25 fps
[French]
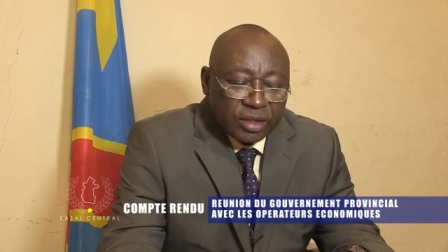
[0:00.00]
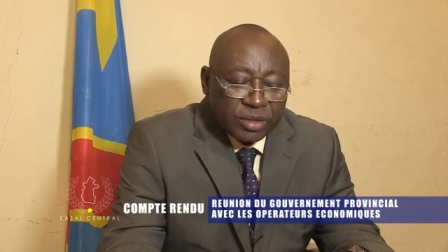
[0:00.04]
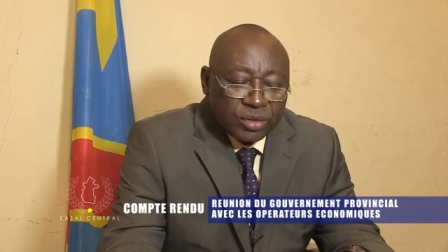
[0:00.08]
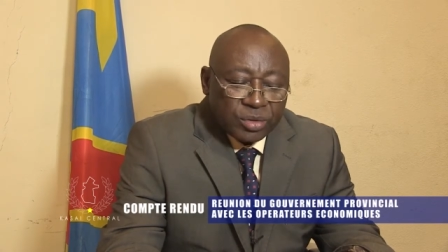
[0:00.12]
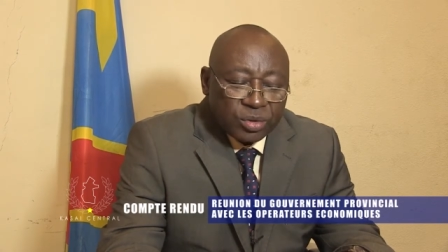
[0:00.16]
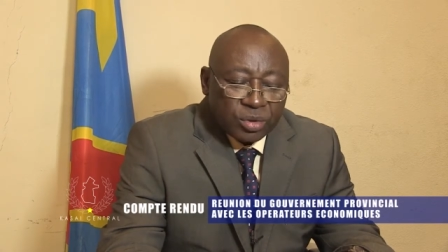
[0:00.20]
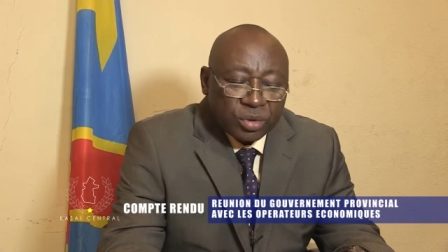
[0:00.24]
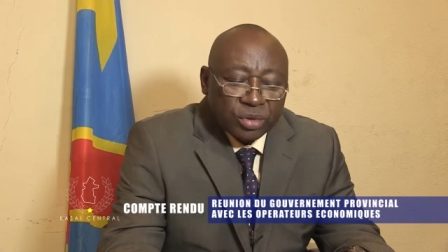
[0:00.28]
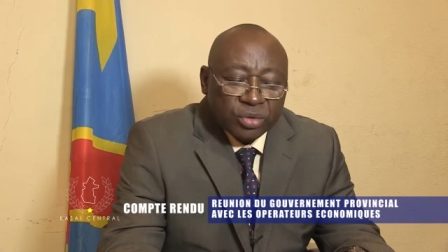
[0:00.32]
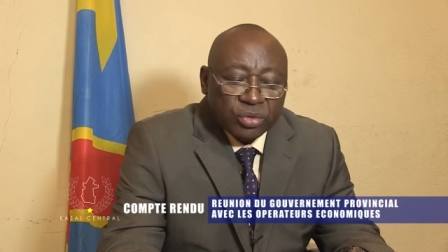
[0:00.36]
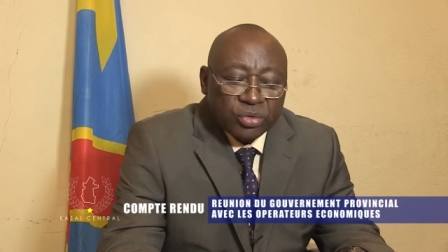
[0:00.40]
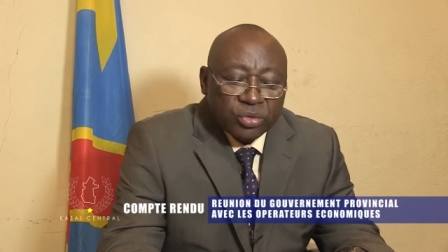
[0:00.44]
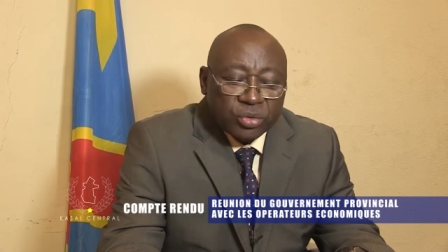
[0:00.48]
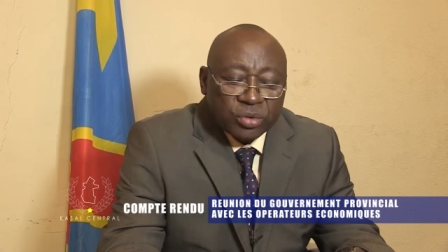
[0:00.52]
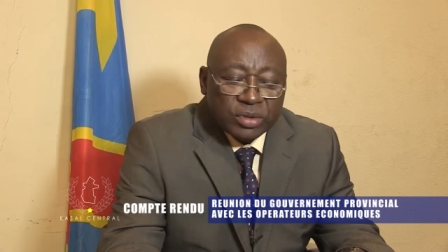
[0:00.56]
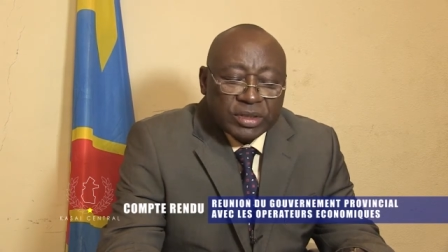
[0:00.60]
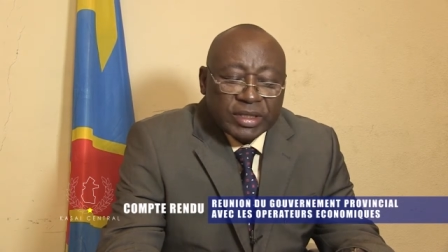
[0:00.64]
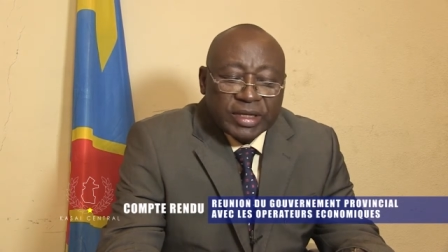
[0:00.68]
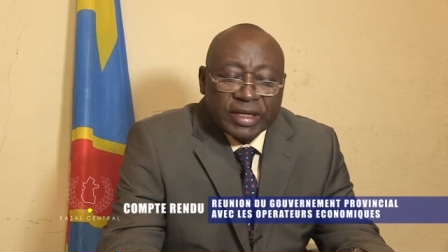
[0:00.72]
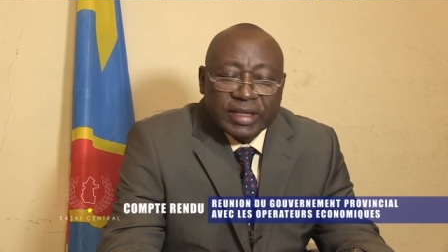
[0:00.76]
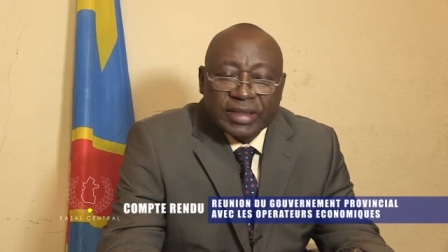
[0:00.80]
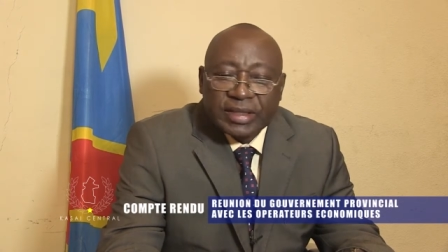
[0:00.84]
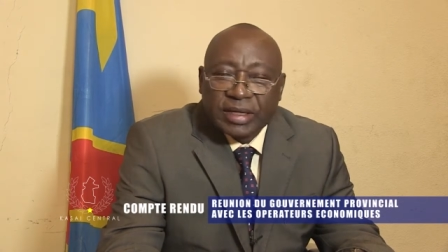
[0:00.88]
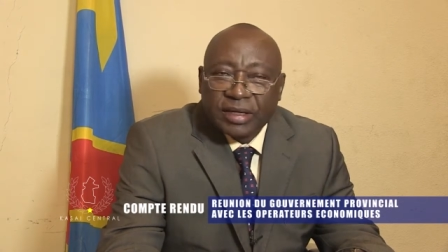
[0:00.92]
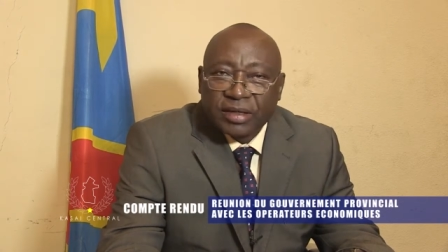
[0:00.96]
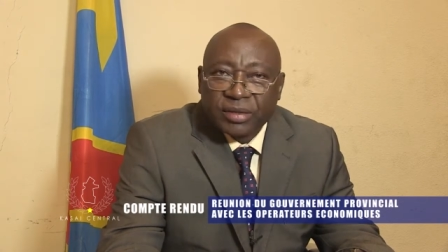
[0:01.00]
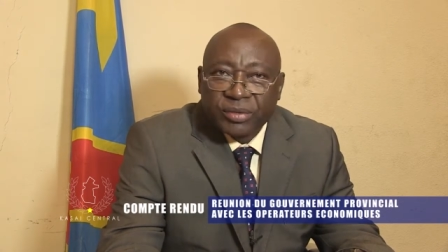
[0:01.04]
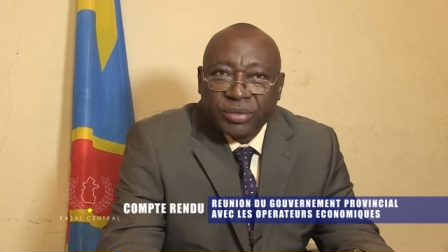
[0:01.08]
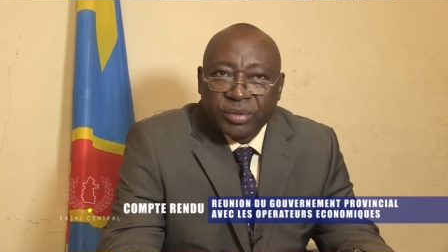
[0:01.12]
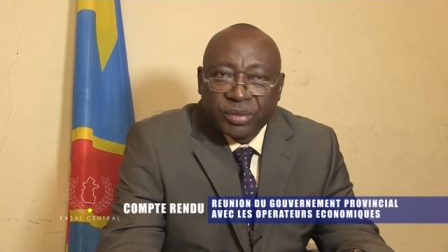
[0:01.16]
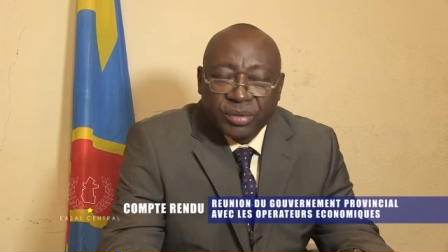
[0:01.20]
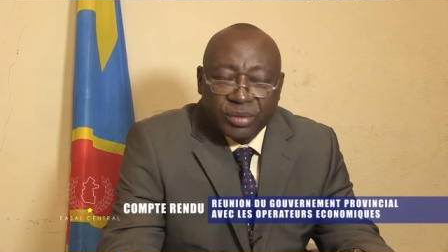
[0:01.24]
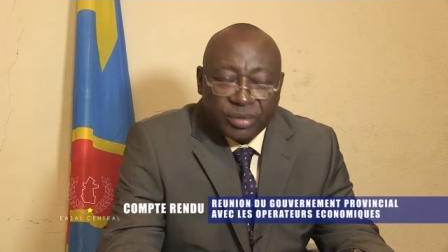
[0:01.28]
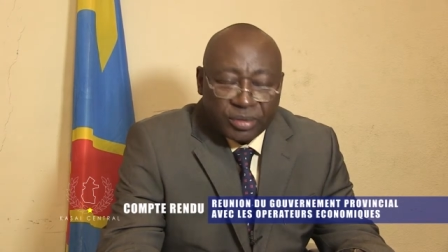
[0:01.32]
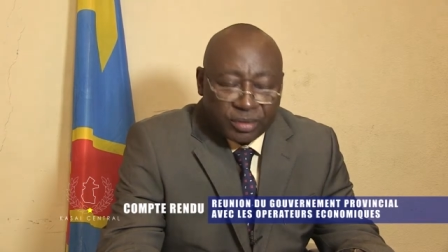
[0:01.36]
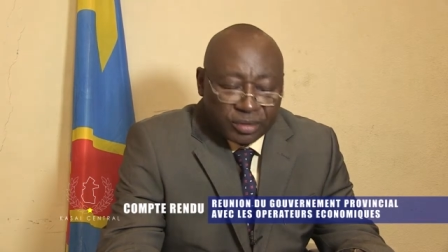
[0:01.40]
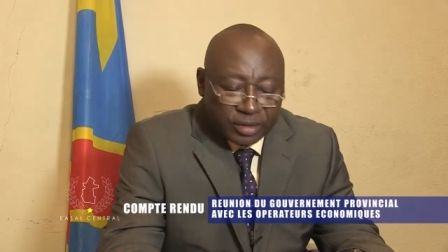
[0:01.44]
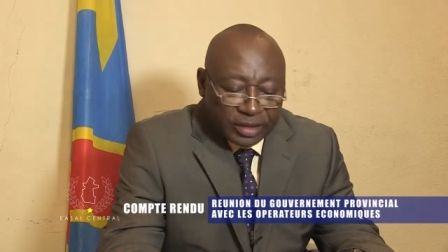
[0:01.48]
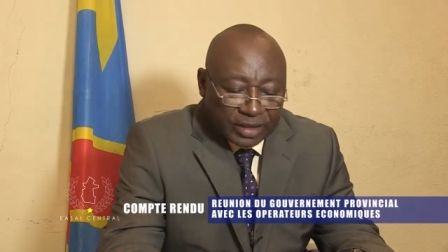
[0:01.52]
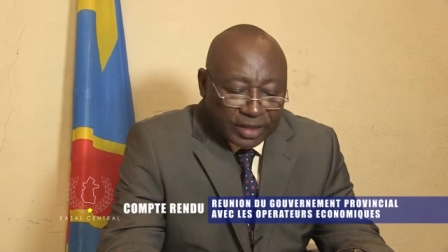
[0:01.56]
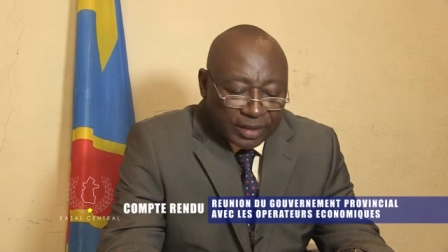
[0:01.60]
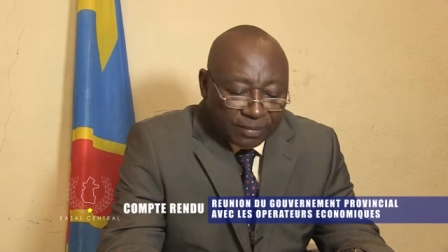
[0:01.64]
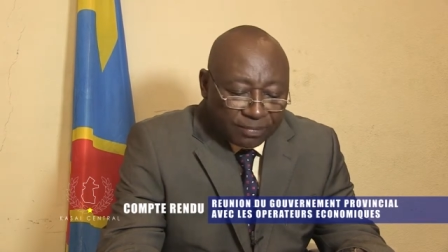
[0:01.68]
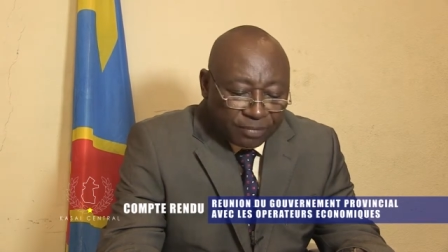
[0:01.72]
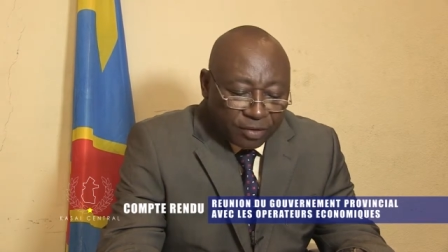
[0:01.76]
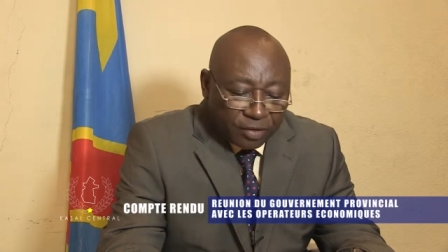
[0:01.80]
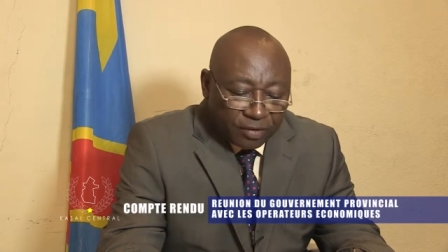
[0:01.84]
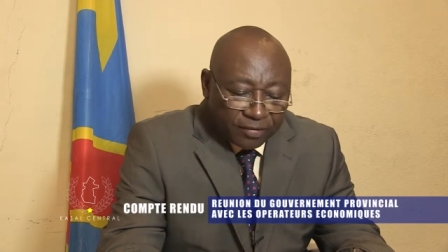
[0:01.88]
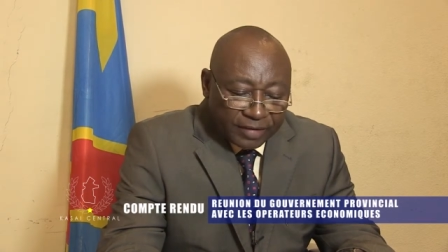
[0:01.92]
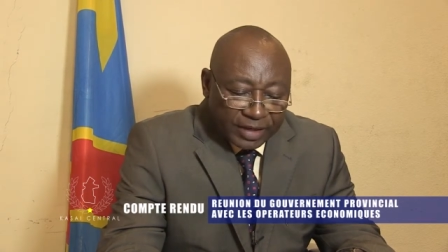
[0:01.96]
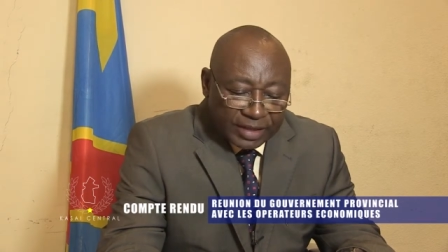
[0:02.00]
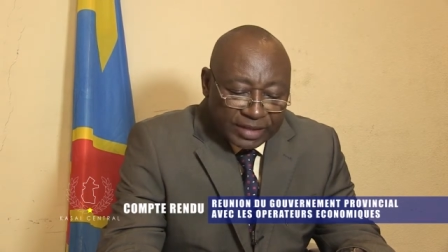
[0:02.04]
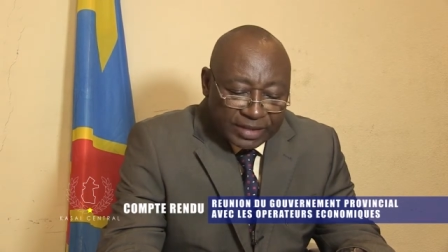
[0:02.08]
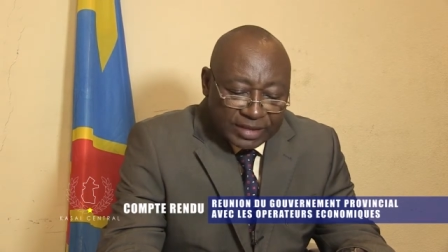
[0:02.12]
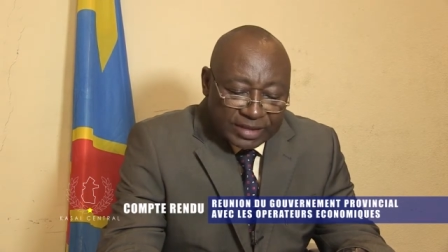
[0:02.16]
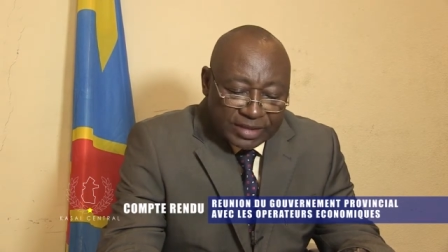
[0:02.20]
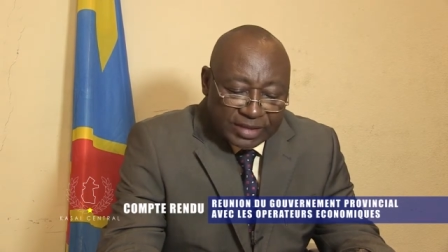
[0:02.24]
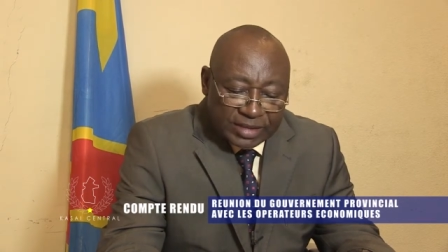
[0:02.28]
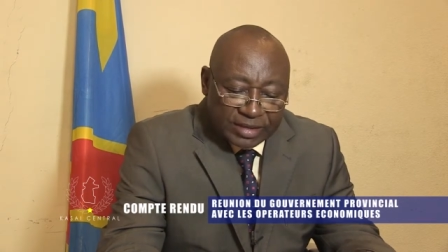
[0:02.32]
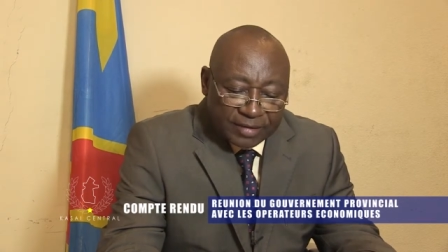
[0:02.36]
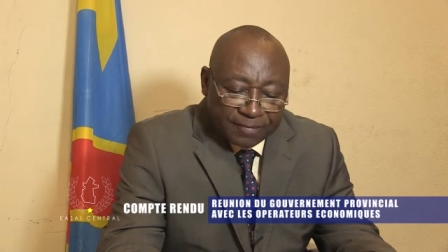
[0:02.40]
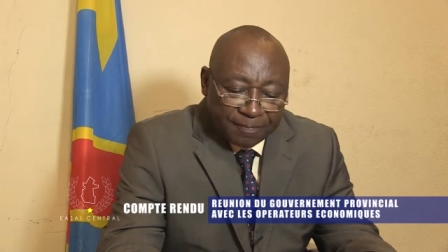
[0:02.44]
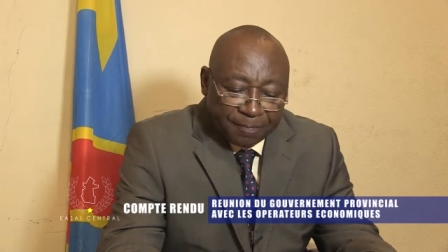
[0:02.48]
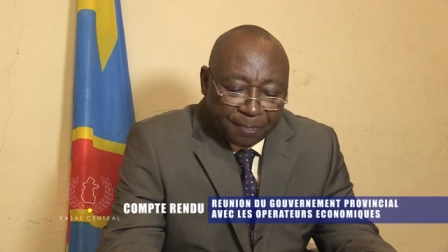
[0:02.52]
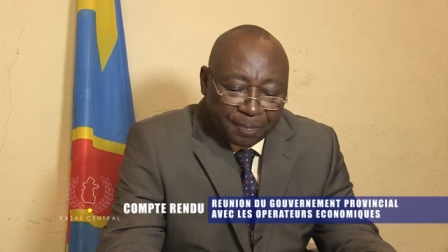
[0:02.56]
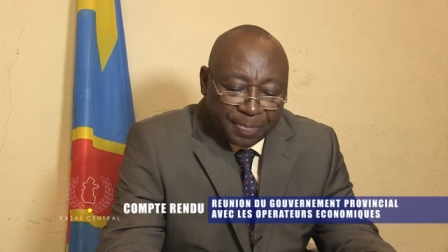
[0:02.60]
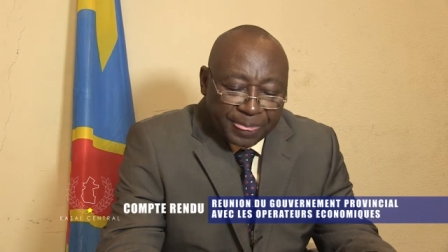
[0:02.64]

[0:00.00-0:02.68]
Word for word: sur toute l'étendue de la province.